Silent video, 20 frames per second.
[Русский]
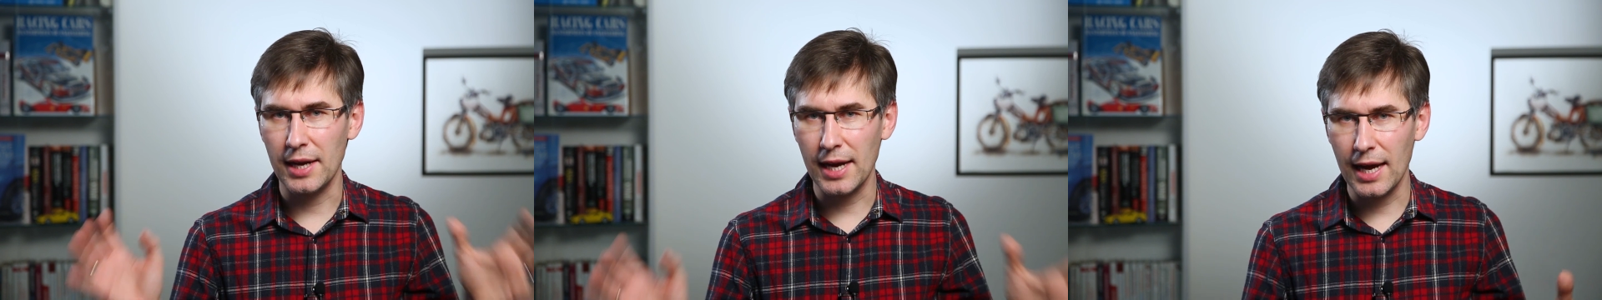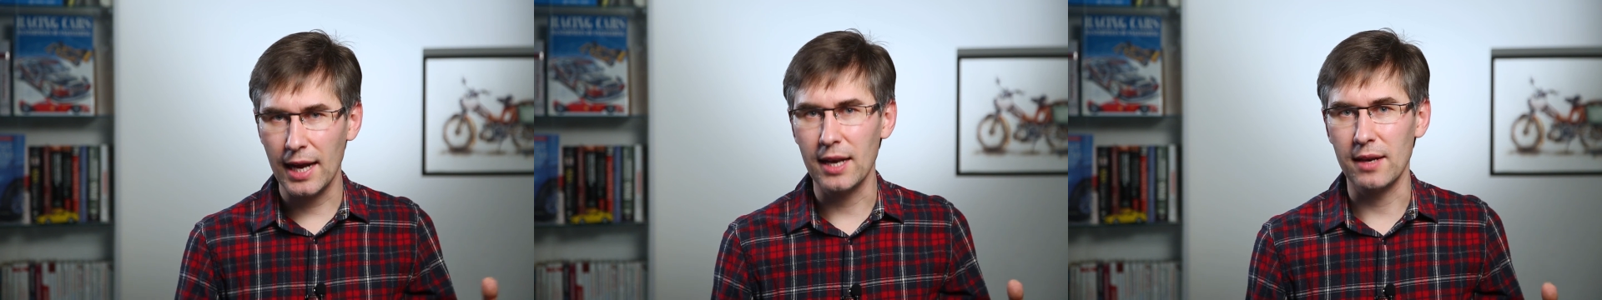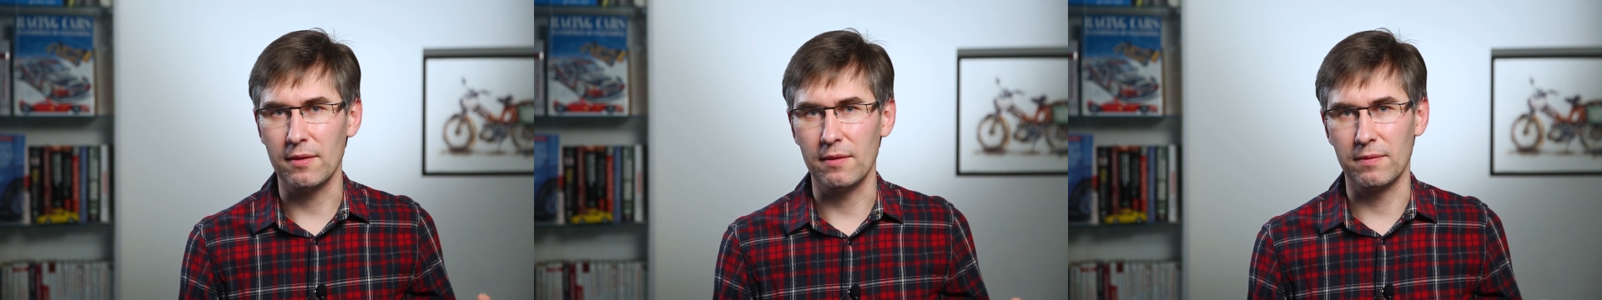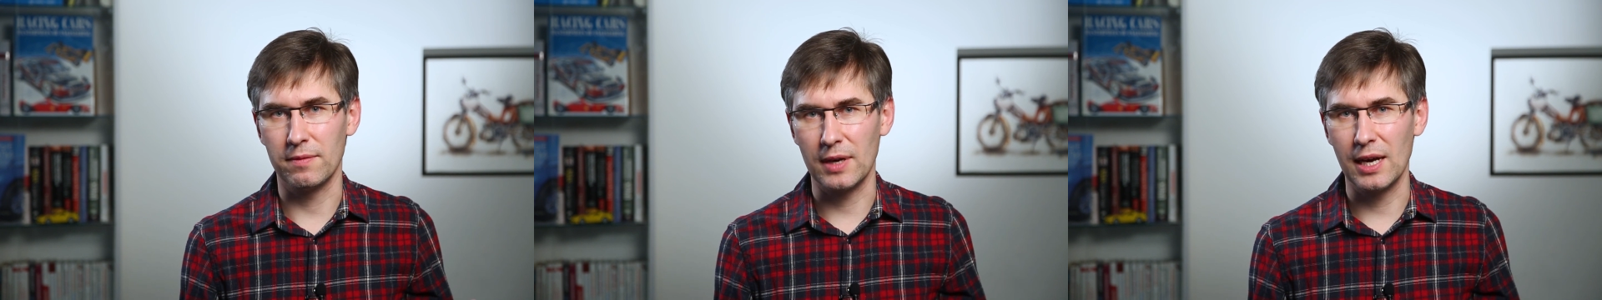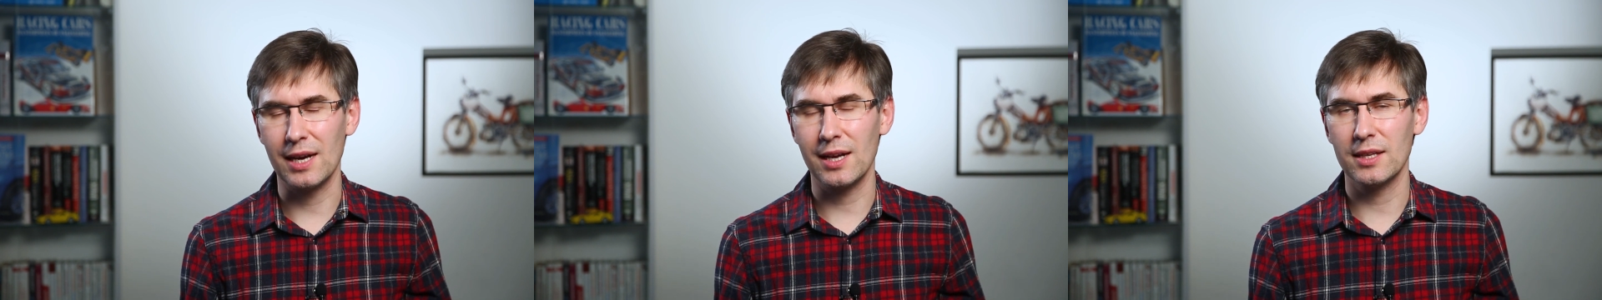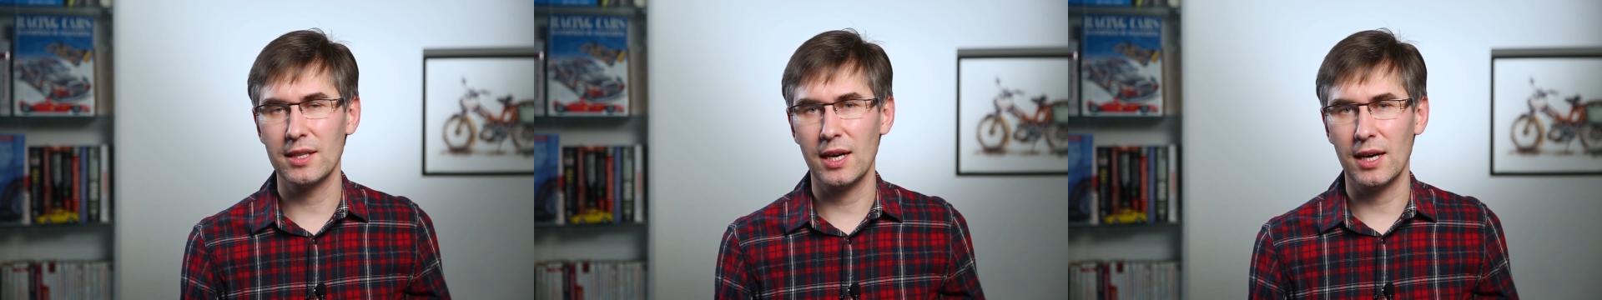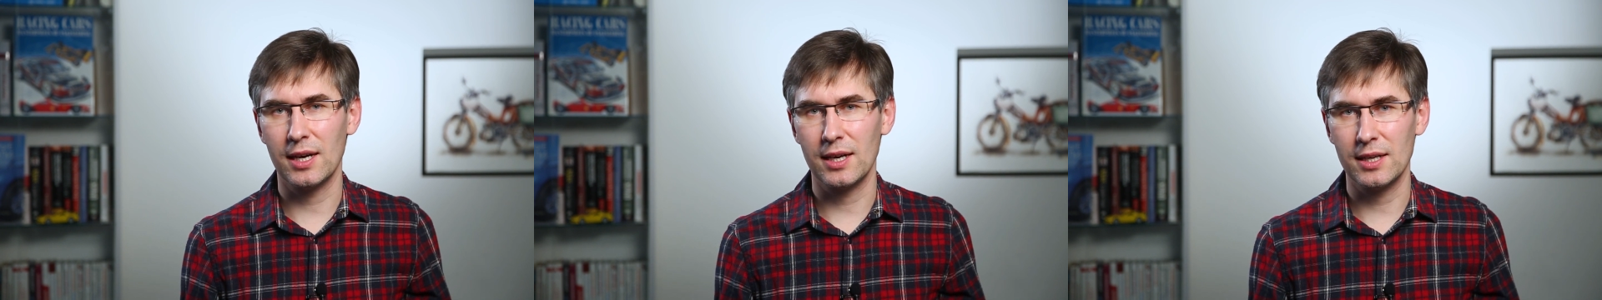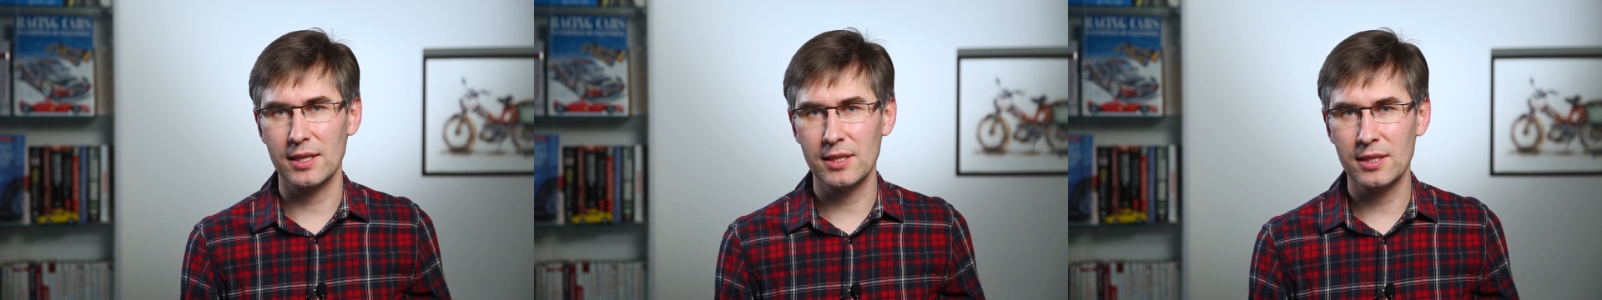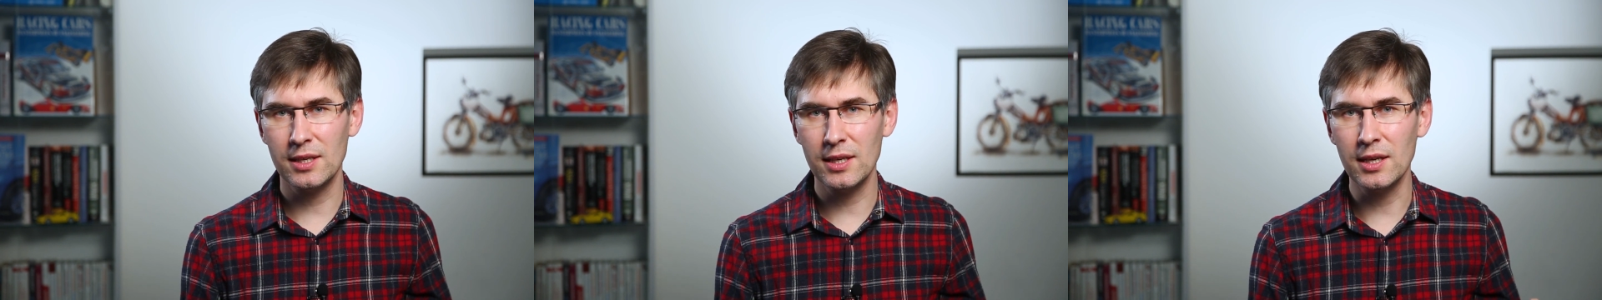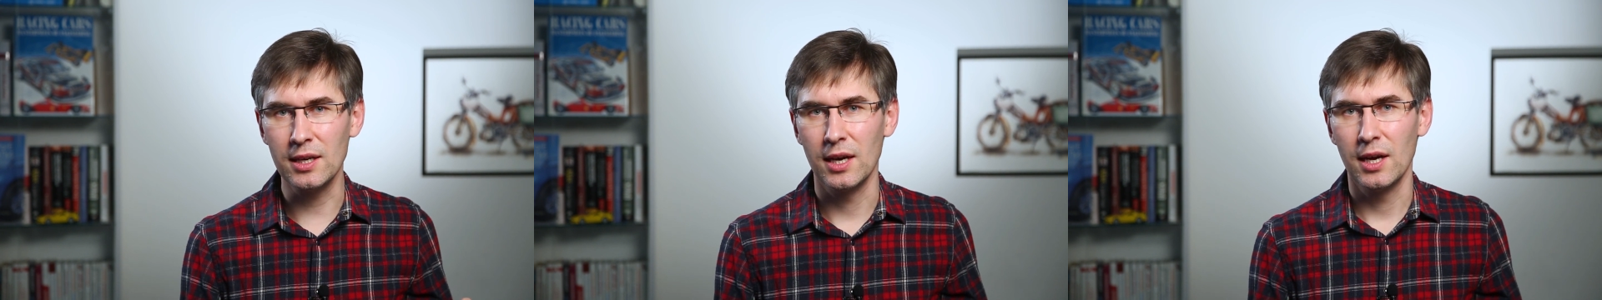реально в городах
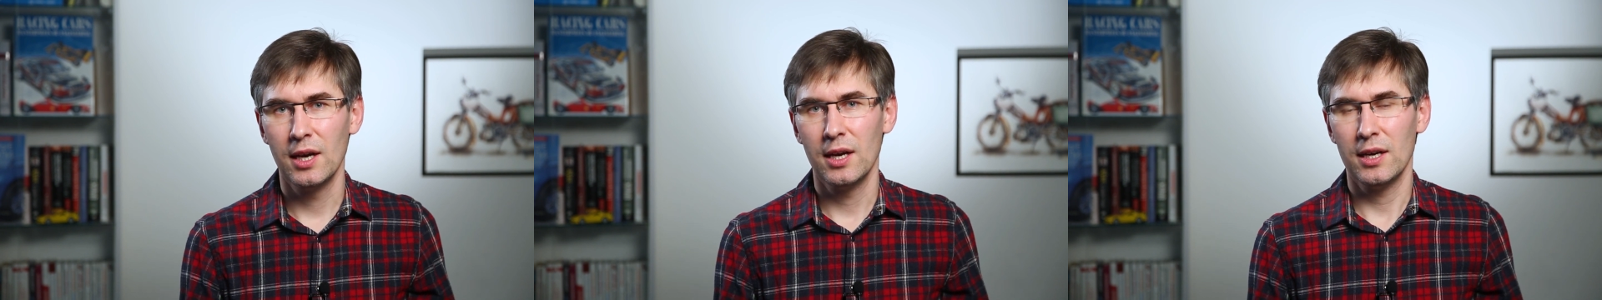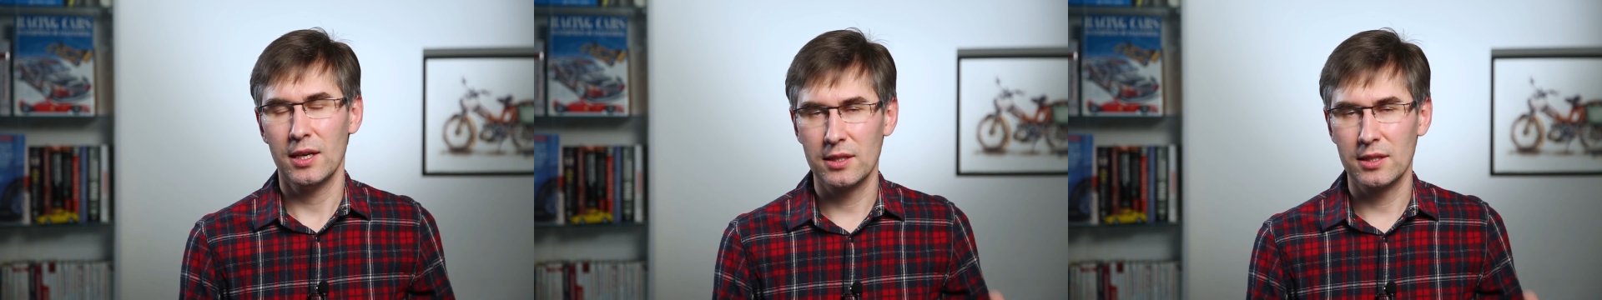России,